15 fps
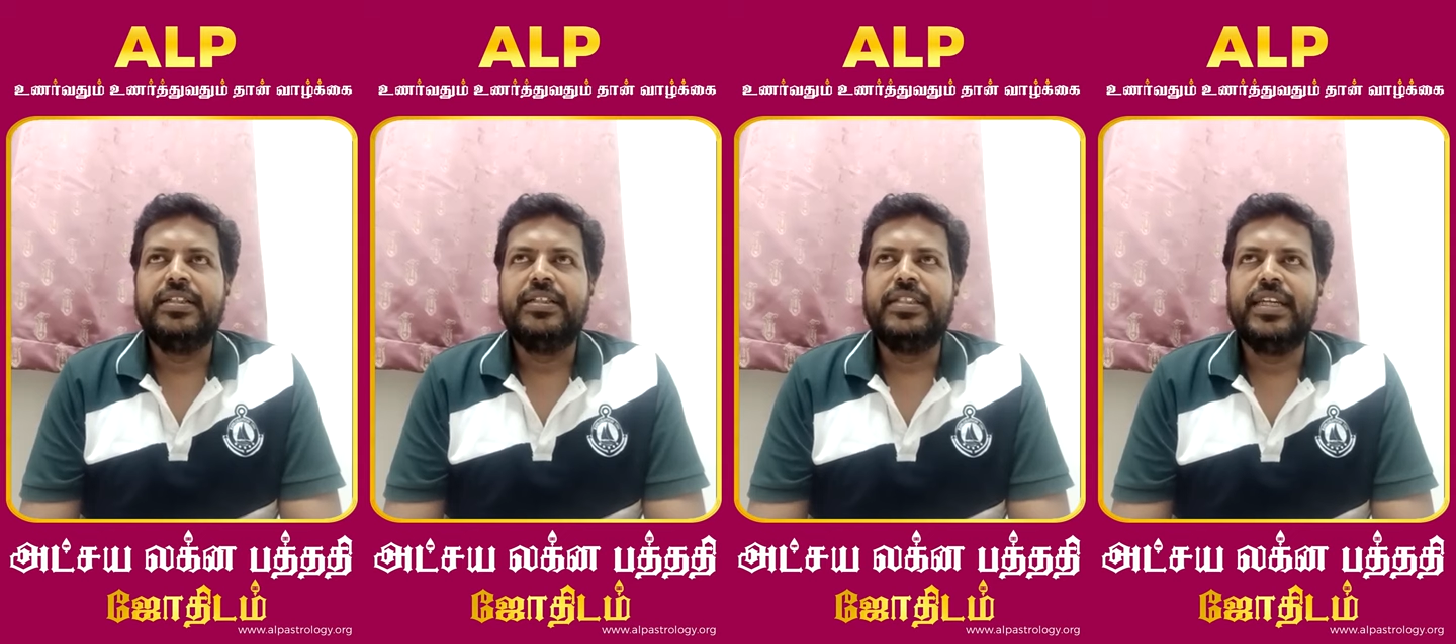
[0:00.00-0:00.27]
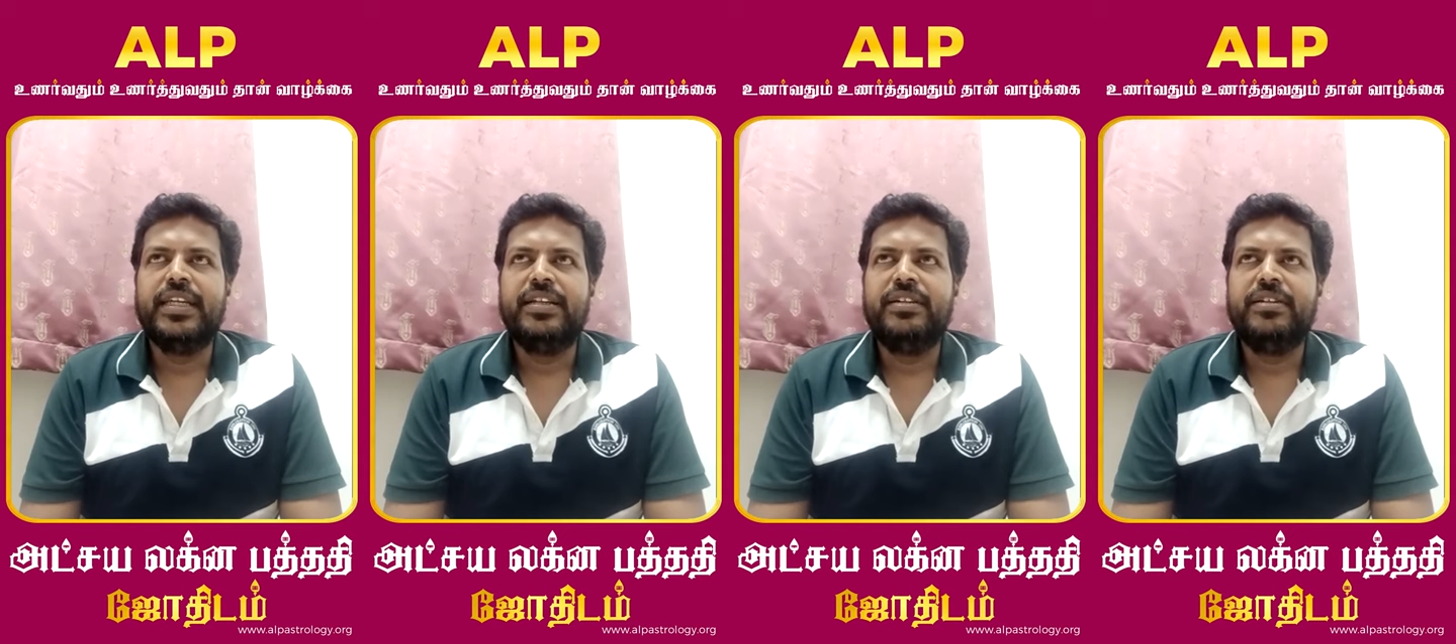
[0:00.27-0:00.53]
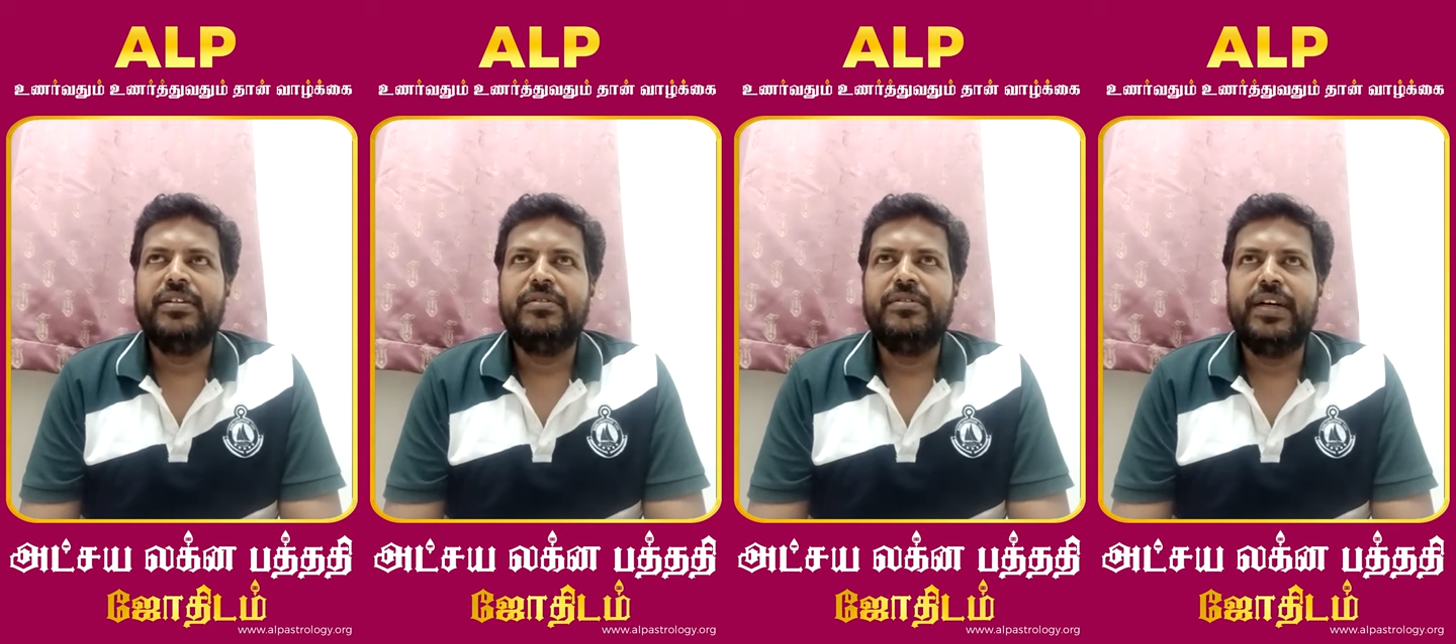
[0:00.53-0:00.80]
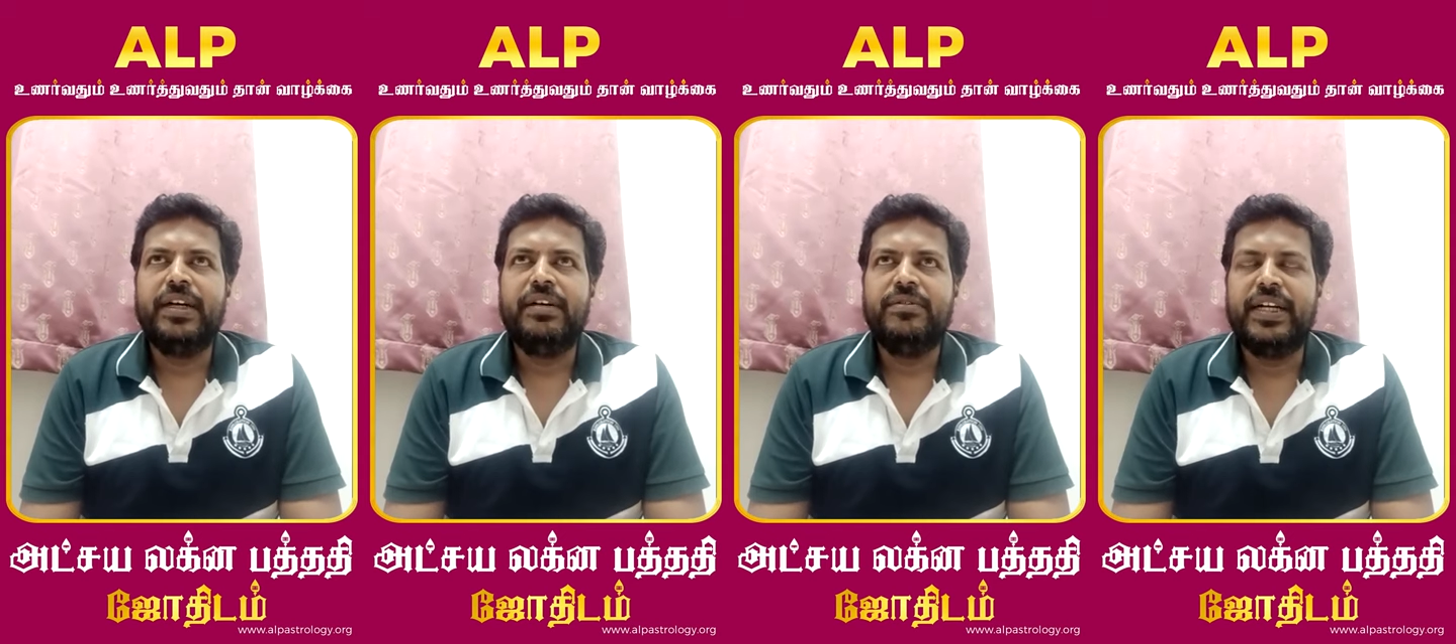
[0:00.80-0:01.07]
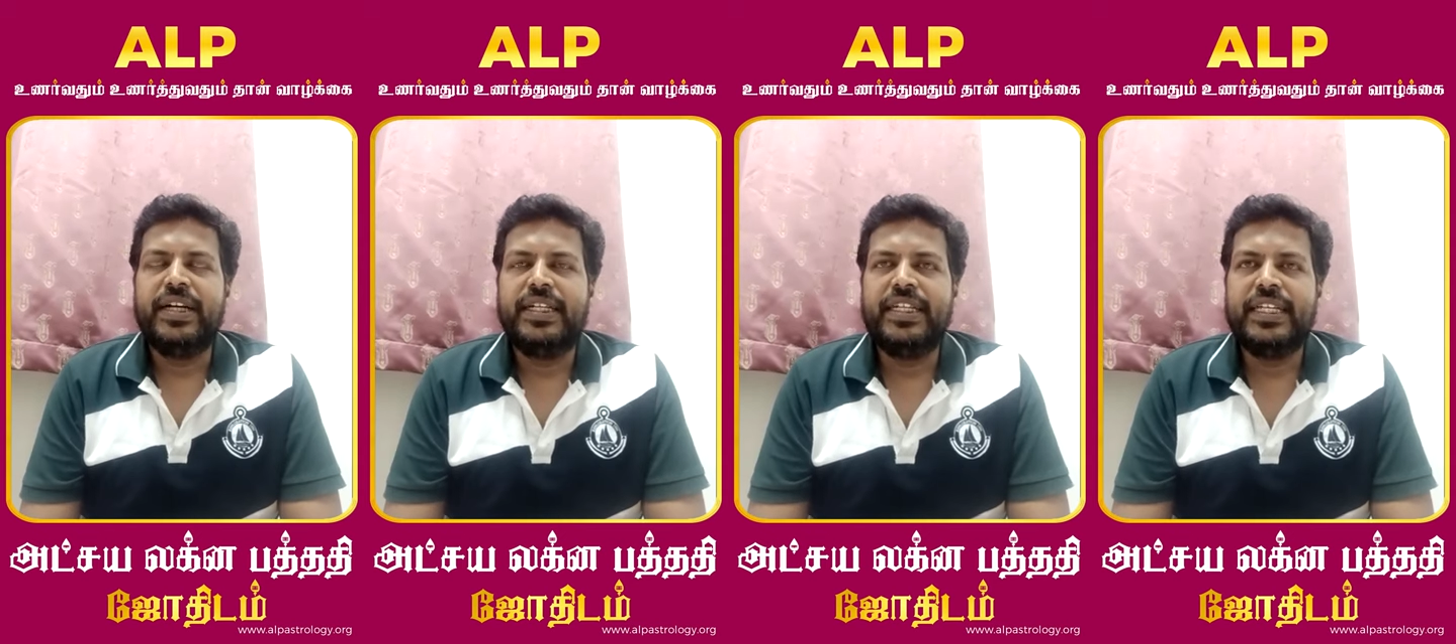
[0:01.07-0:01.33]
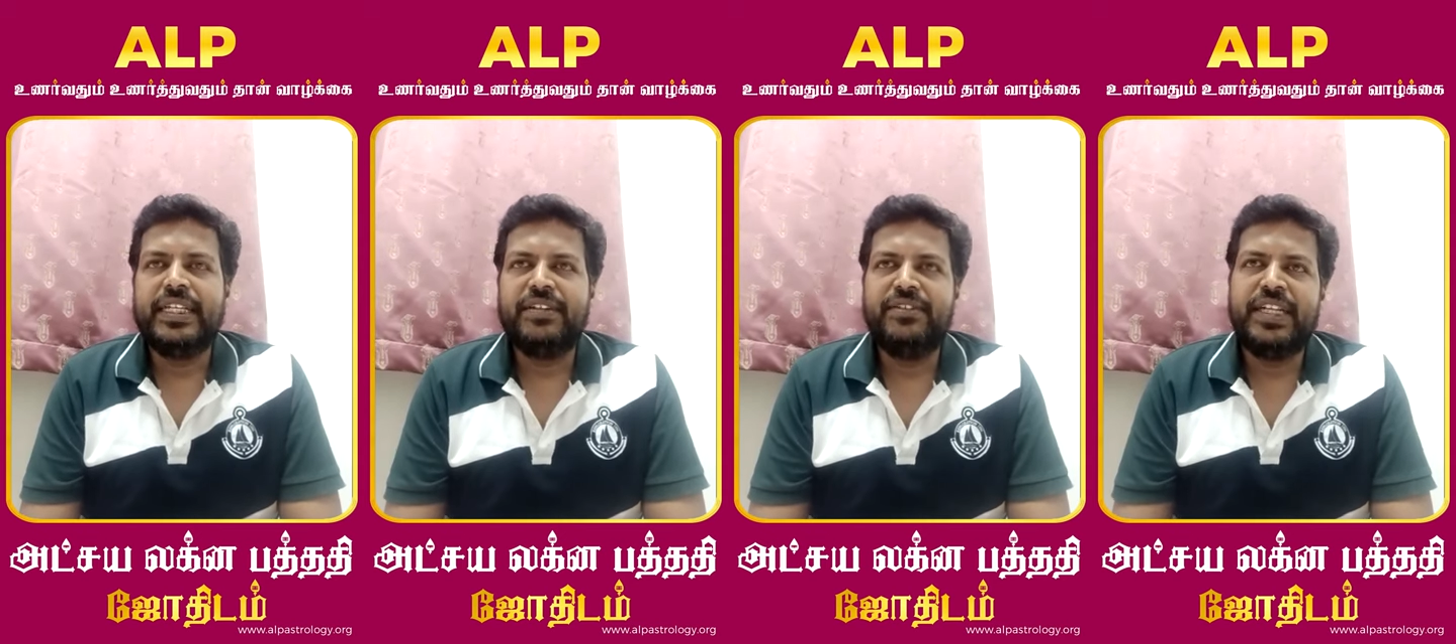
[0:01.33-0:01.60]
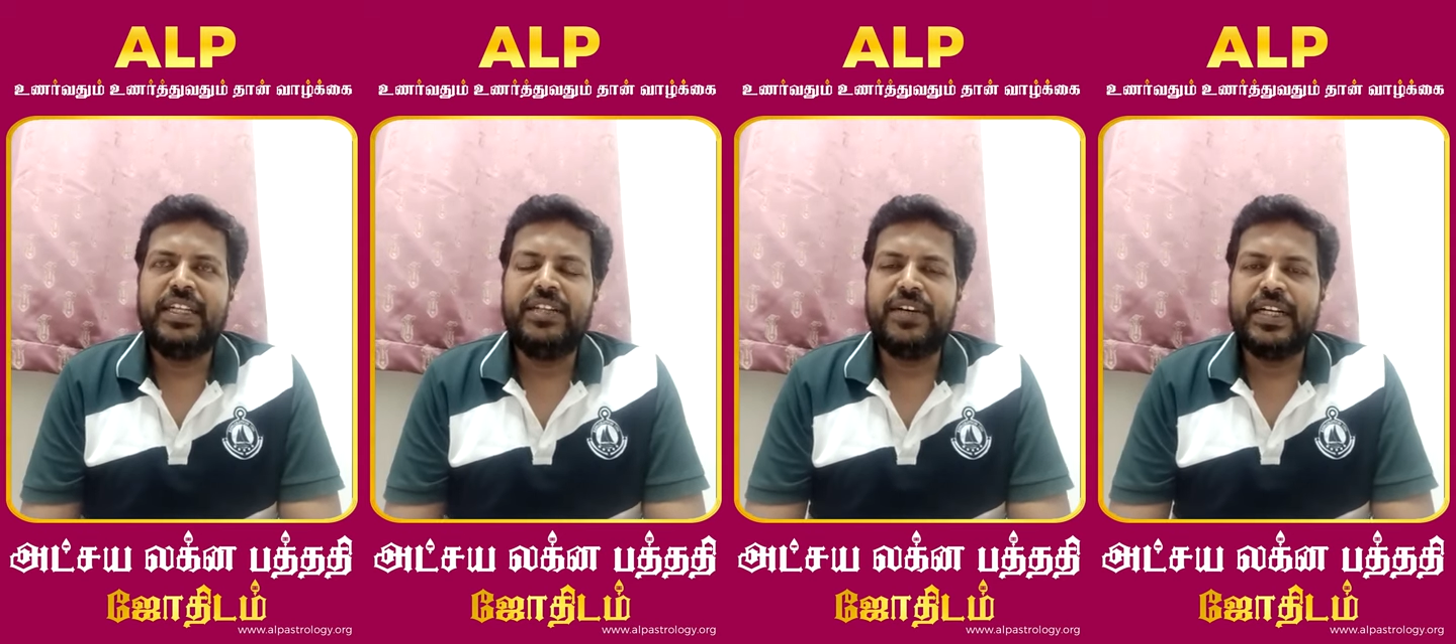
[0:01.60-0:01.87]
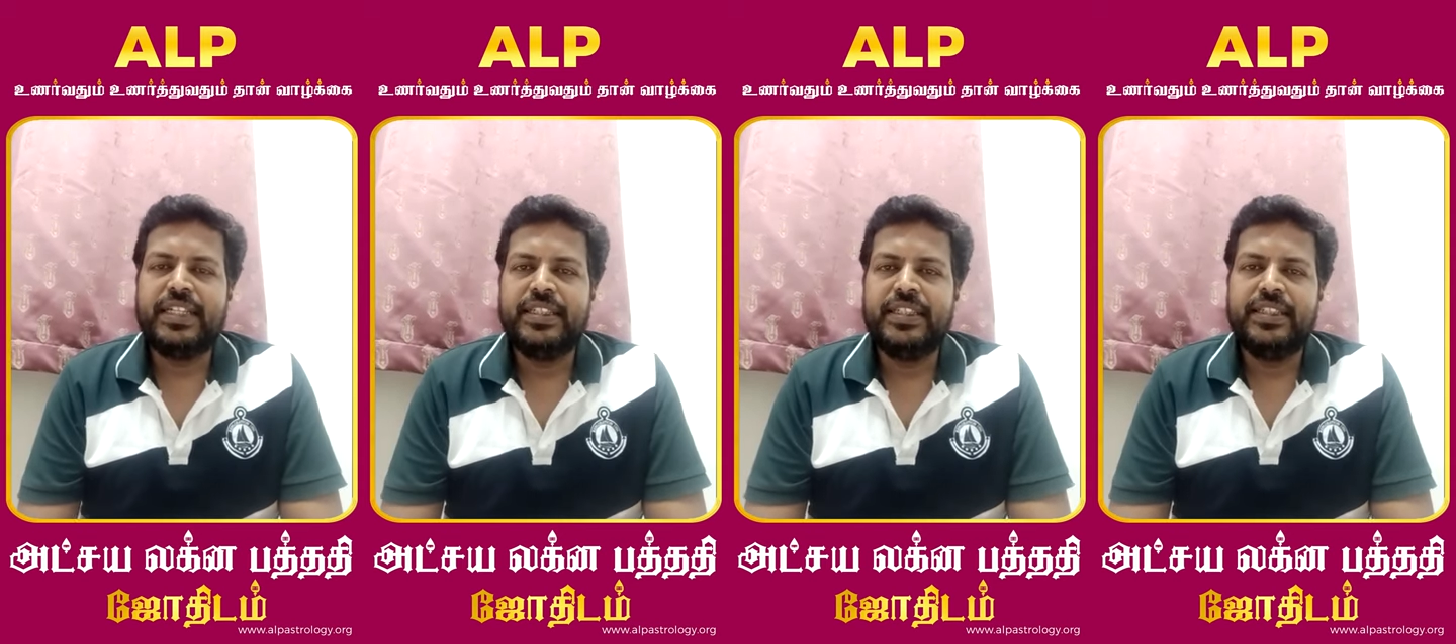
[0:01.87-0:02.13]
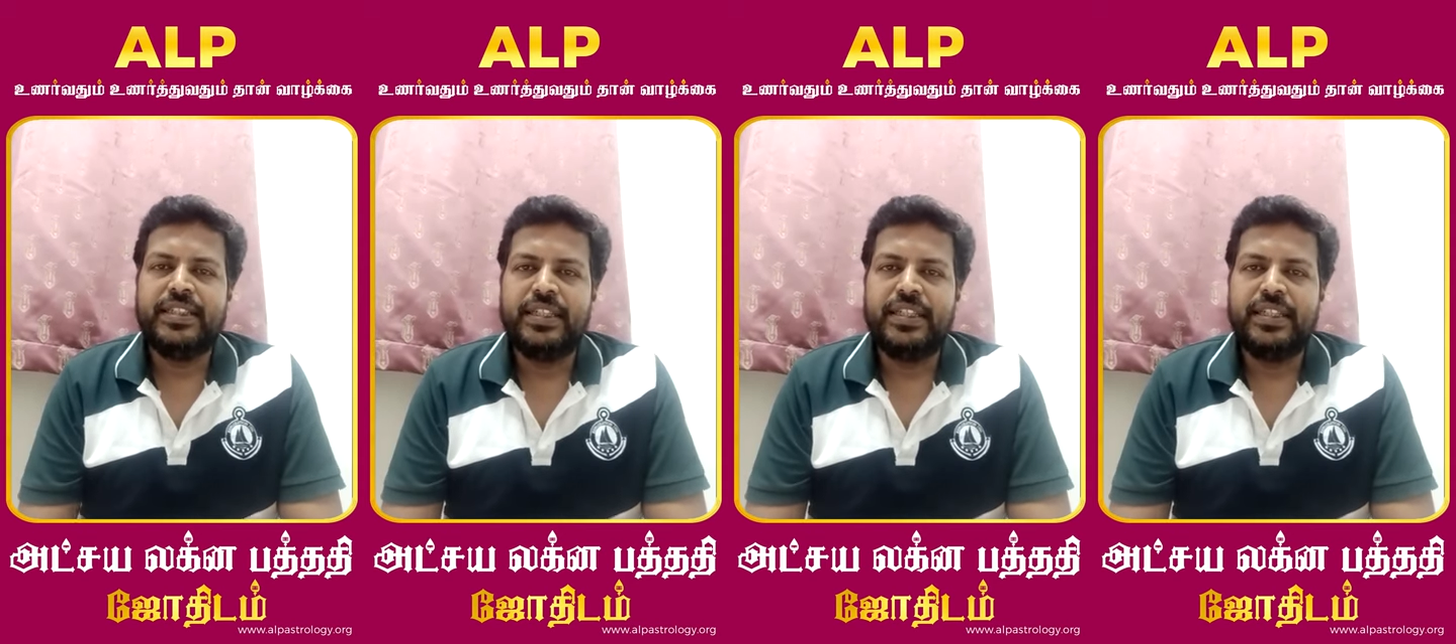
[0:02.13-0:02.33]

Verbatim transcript: சரி வ வட்டிக்கு வட்டி வாங்கி